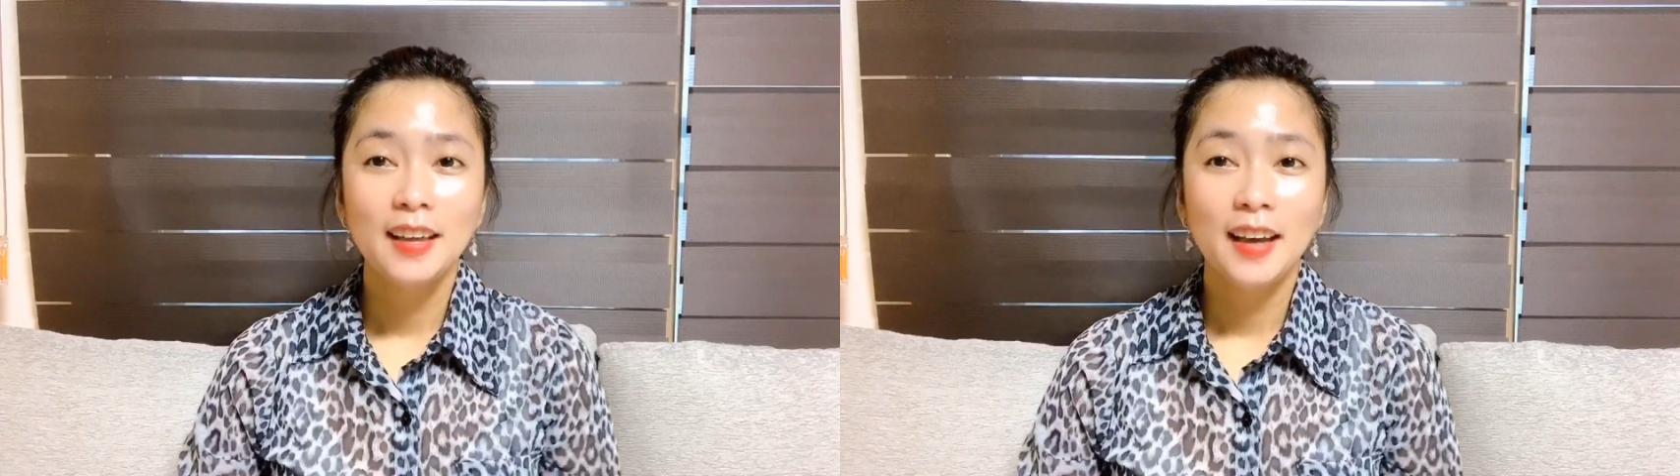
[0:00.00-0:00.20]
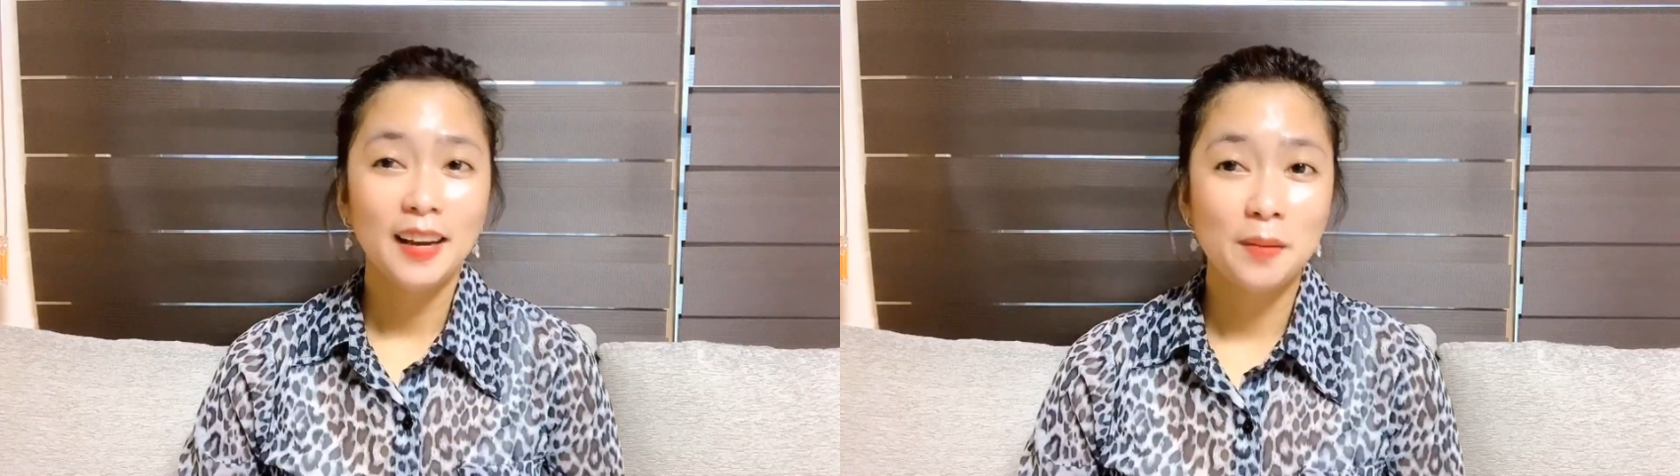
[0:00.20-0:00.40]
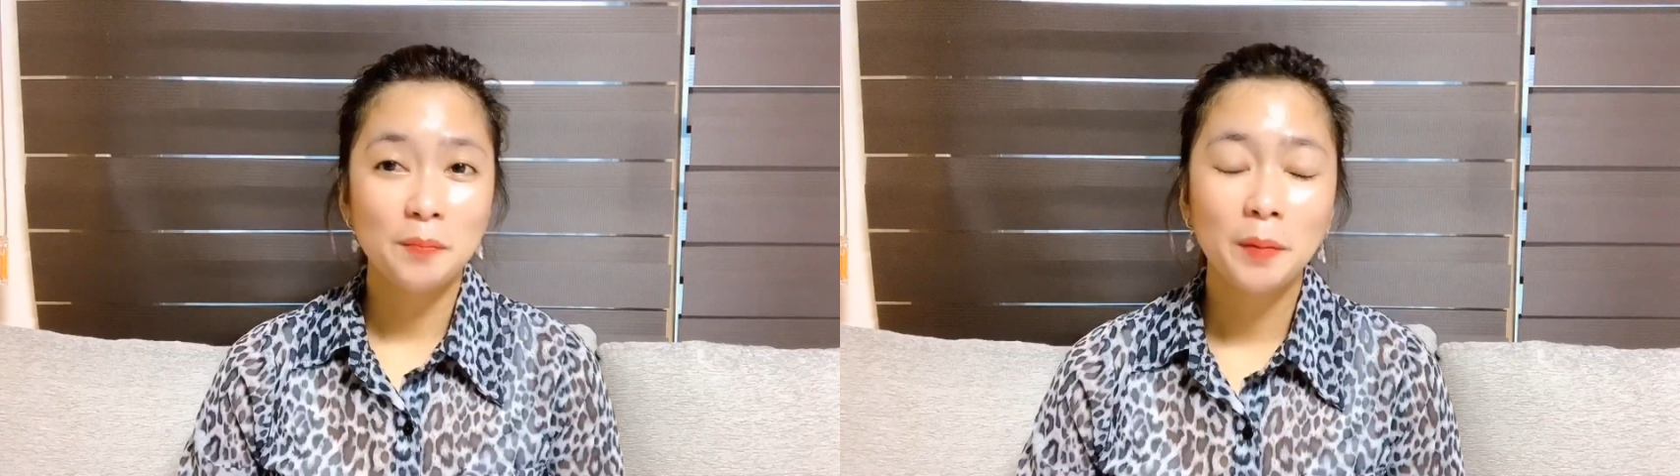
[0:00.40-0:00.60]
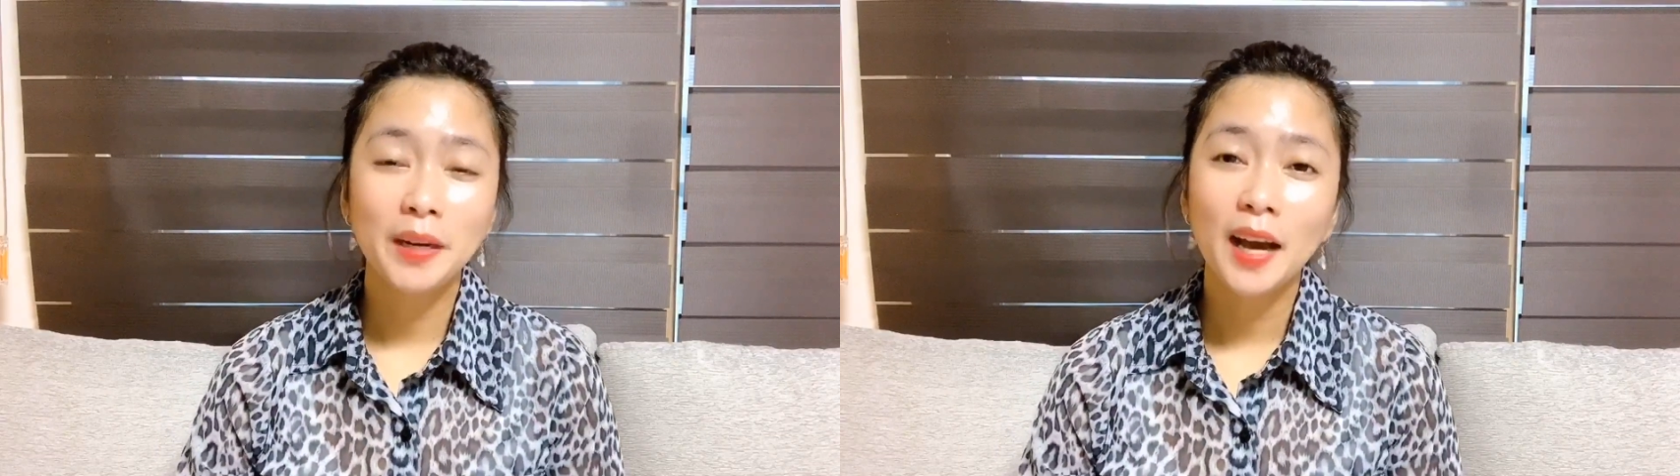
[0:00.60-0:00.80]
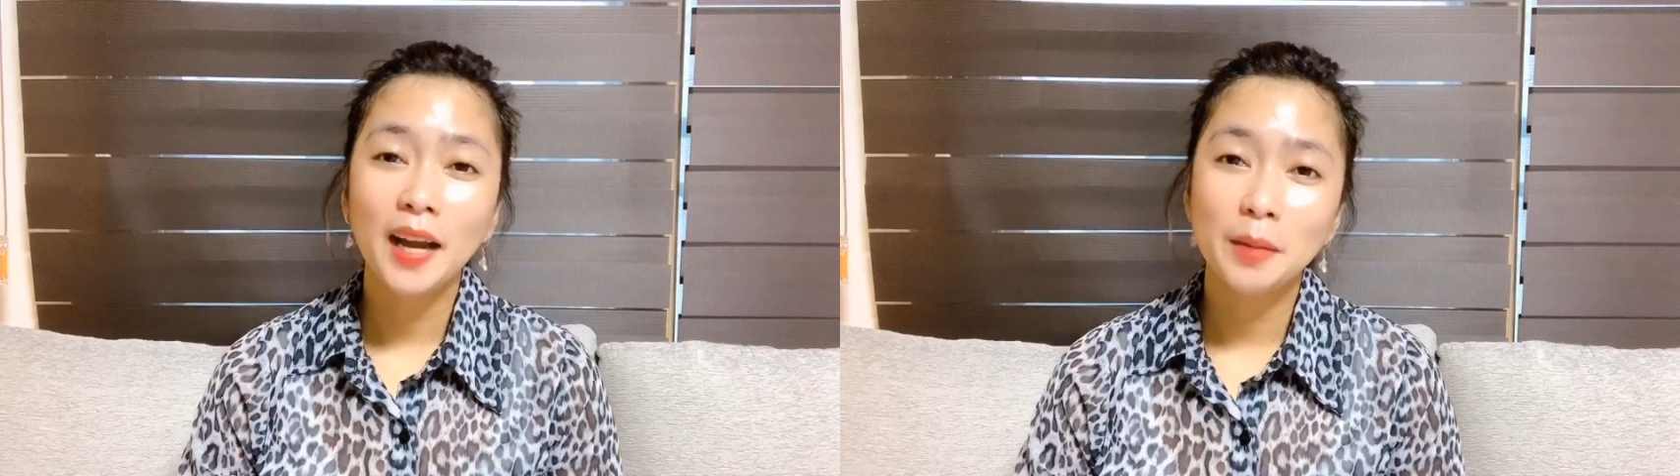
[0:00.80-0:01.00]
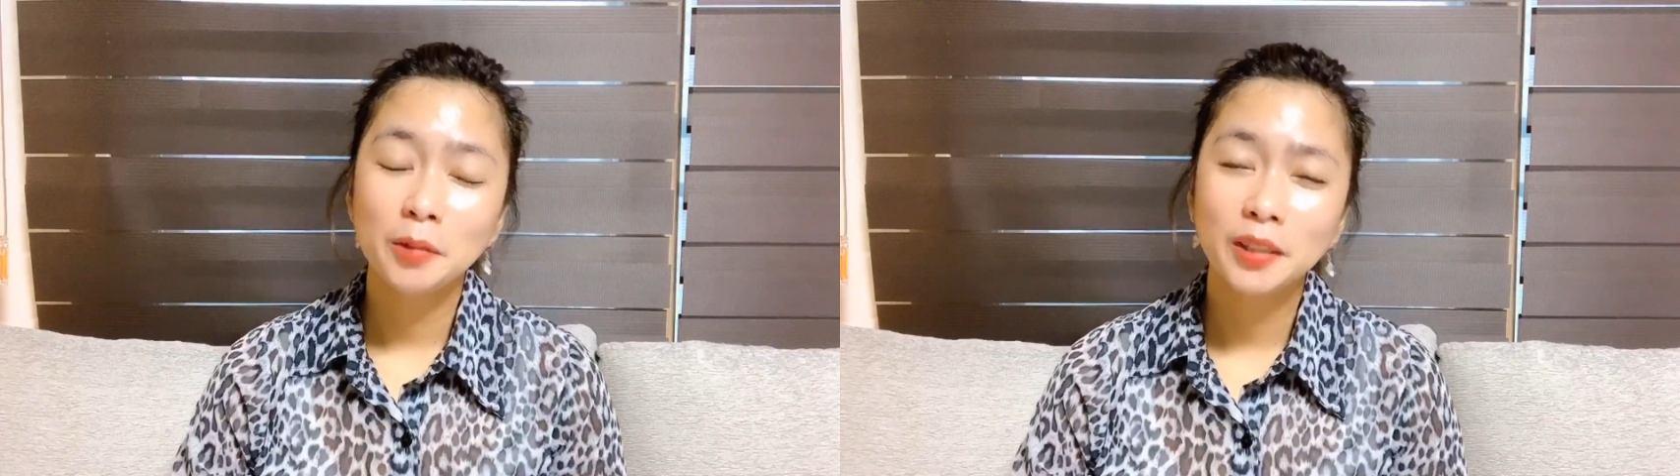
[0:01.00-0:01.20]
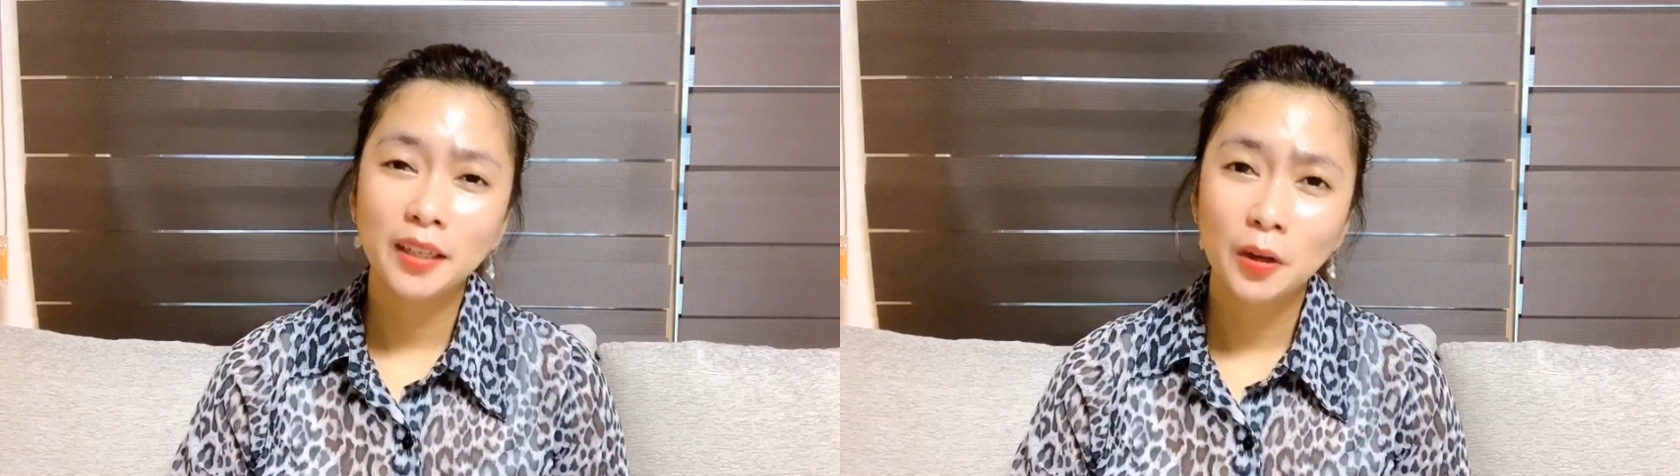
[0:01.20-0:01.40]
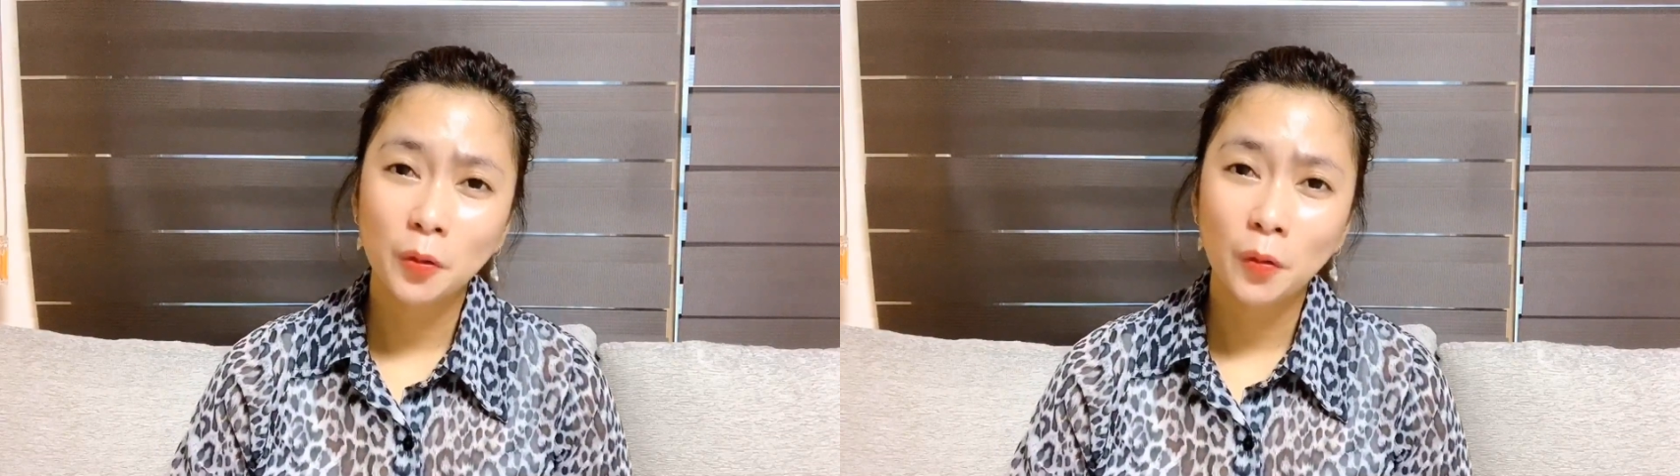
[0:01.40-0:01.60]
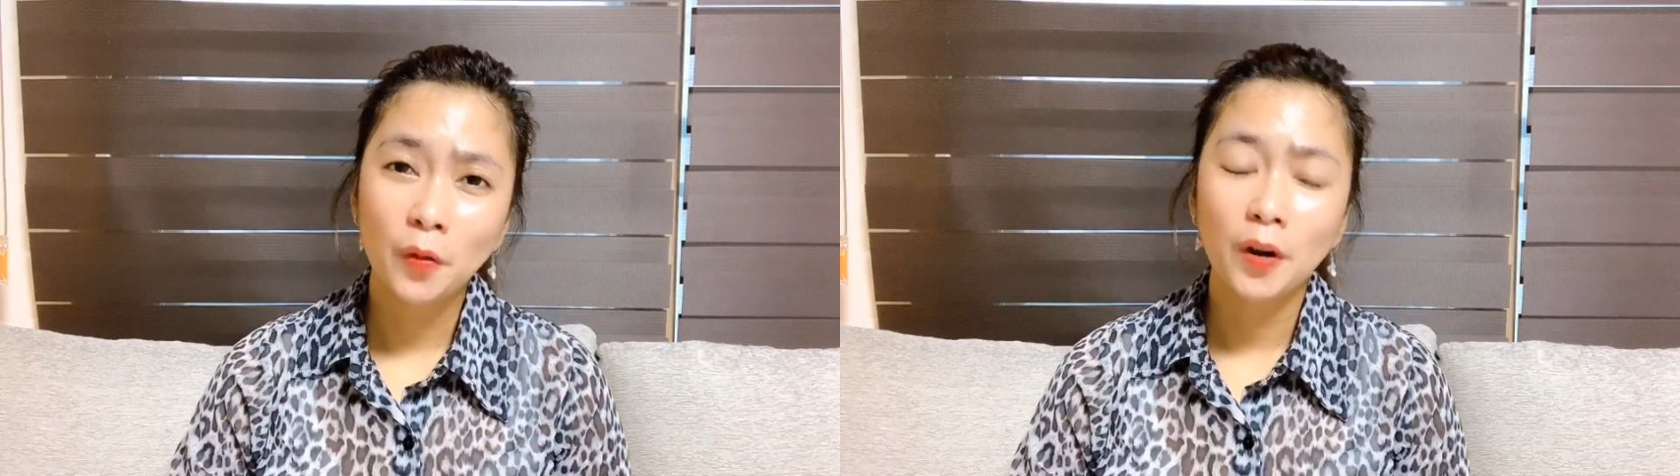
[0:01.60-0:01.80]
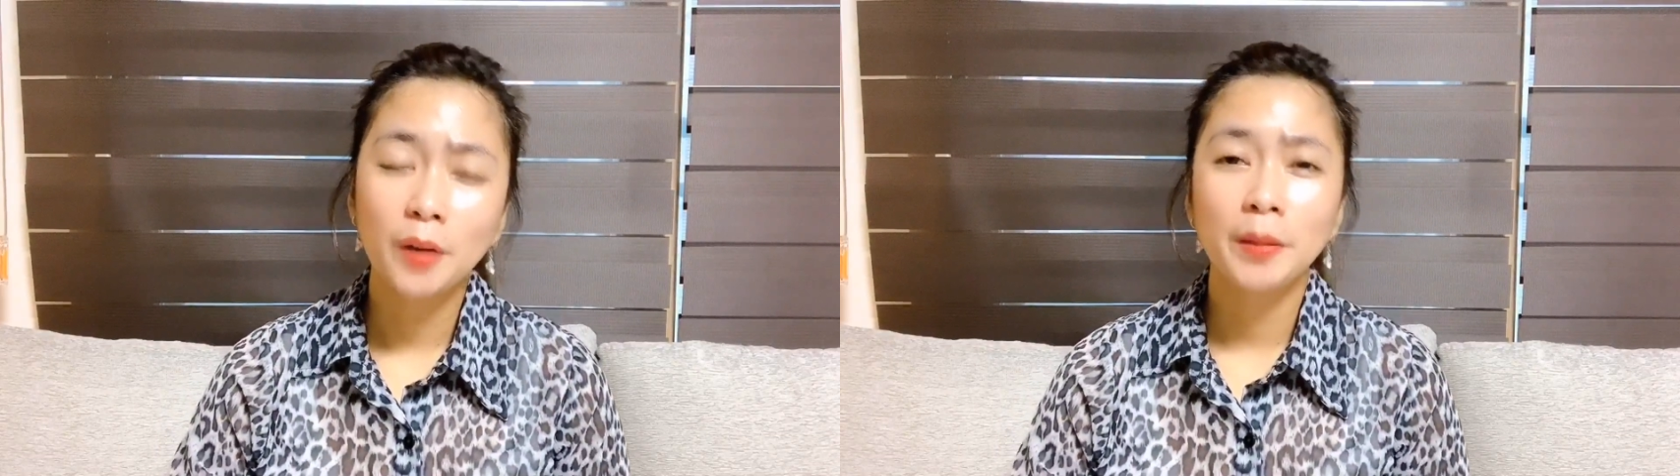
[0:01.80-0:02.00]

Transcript: Ayan, pag may nakalimutan ako or may